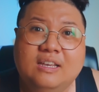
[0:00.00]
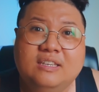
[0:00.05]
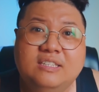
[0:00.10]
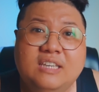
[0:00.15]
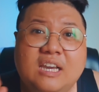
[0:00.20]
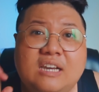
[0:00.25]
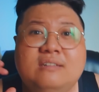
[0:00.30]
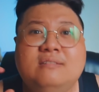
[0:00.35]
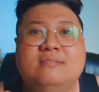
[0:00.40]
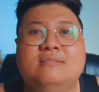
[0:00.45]

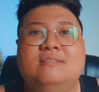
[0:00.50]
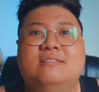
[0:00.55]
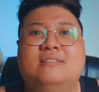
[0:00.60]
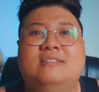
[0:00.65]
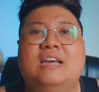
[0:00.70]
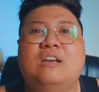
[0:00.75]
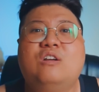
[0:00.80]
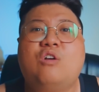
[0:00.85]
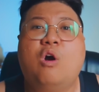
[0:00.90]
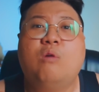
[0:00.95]
nhưng
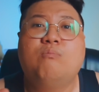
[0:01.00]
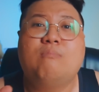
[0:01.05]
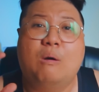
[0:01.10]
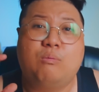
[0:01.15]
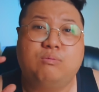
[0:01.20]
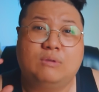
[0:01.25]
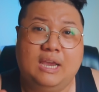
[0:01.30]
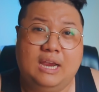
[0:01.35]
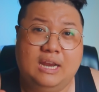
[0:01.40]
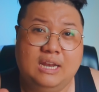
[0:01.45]
cái con
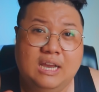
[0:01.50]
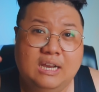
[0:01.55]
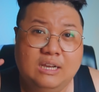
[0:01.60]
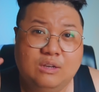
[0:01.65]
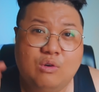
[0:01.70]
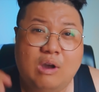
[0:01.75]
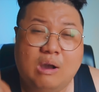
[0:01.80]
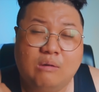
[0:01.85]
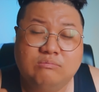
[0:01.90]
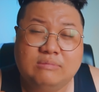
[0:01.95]
mọc kỳ
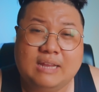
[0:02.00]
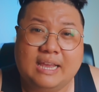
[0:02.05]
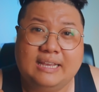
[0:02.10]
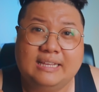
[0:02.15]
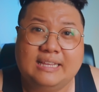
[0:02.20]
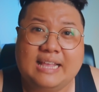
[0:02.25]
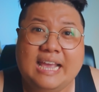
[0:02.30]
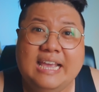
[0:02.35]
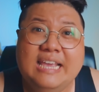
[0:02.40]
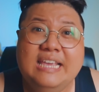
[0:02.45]
lân của ông
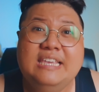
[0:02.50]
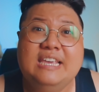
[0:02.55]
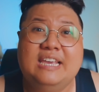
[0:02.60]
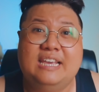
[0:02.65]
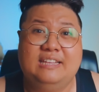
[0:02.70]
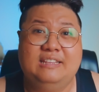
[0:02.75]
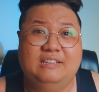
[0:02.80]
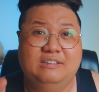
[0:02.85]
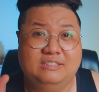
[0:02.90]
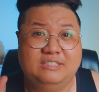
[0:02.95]
này thay
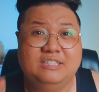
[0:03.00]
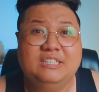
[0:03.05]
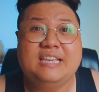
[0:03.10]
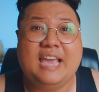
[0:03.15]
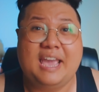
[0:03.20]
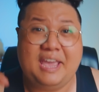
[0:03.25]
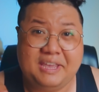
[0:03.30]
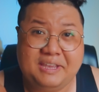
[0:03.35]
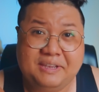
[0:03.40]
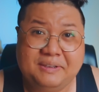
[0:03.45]
vì được như
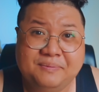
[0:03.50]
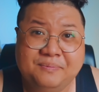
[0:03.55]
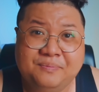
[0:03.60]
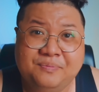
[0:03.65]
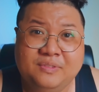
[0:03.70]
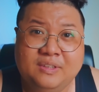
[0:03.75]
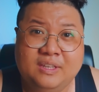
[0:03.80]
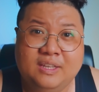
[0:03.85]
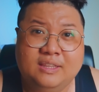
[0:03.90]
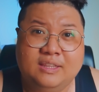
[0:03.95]
vậy
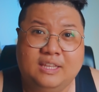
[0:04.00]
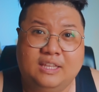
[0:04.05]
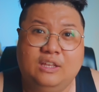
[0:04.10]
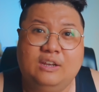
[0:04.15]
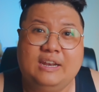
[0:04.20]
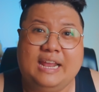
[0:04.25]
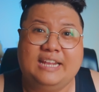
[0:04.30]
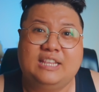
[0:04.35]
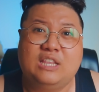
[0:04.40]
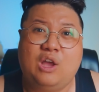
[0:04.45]
thì nó
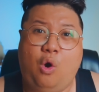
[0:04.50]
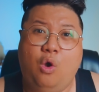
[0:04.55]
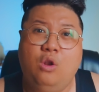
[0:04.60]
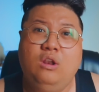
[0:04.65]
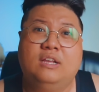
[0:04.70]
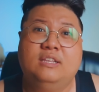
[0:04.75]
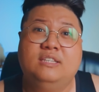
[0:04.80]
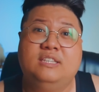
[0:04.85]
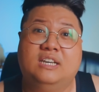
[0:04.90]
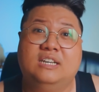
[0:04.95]
lại nổi
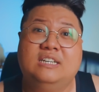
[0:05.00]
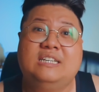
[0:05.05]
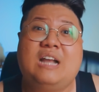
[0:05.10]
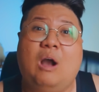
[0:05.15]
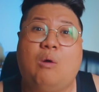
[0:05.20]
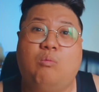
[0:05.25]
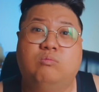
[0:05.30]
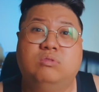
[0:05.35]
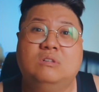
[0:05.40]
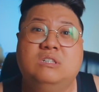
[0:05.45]
lên những
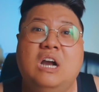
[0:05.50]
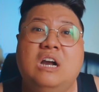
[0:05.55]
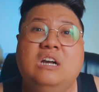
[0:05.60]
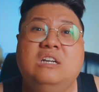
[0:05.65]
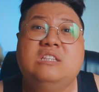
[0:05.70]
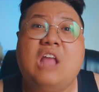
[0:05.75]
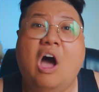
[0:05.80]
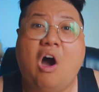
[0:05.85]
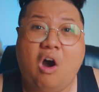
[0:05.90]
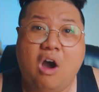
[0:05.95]
cọng
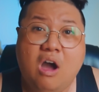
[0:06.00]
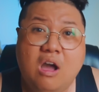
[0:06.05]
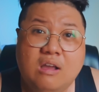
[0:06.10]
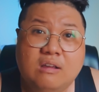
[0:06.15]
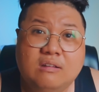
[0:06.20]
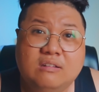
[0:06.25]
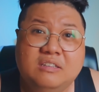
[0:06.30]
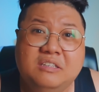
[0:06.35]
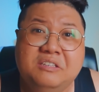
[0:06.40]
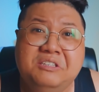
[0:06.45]
gân đỏ
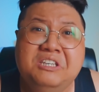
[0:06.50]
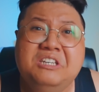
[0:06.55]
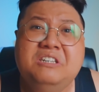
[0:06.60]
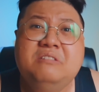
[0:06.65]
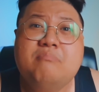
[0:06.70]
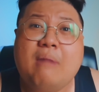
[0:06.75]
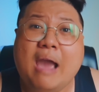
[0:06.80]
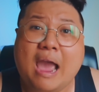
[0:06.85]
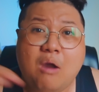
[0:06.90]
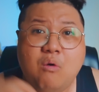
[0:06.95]

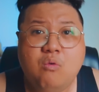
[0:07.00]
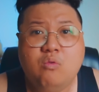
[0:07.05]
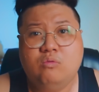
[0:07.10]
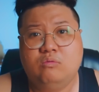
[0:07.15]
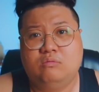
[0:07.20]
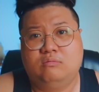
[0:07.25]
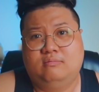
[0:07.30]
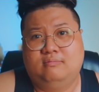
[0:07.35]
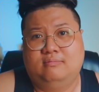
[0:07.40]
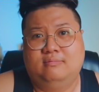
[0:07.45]
như máu
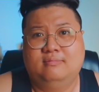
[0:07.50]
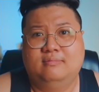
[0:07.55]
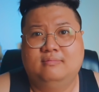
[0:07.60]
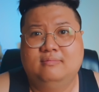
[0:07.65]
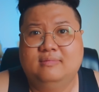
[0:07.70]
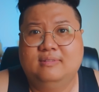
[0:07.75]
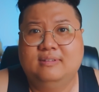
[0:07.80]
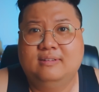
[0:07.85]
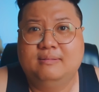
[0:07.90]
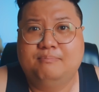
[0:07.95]

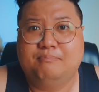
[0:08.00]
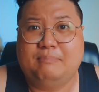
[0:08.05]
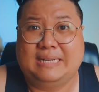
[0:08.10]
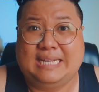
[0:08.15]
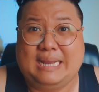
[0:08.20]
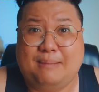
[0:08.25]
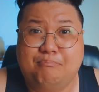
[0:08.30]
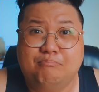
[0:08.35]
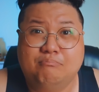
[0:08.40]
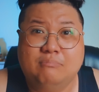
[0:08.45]
mà
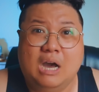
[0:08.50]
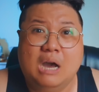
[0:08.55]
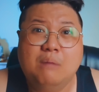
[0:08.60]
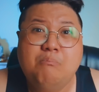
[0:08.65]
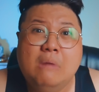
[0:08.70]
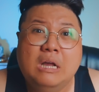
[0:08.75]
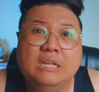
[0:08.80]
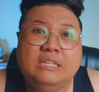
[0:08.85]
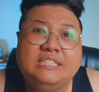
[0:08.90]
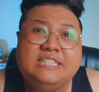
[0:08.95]
nằm ở
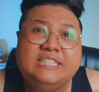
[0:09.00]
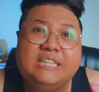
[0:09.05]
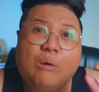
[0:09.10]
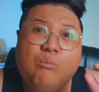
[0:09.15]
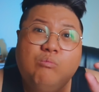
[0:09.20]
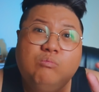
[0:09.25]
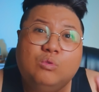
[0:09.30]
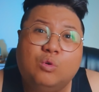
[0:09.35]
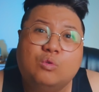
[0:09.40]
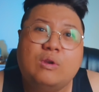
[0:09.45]
bên
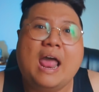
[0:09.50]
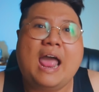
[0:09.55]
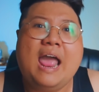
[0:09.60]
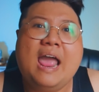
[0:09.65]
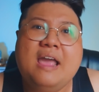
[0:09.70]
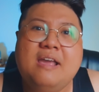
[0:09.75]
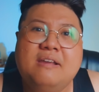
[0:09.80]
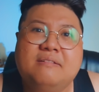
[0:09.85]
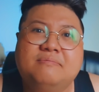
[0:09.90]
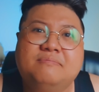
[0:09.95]
trong của
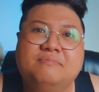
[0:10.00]
đá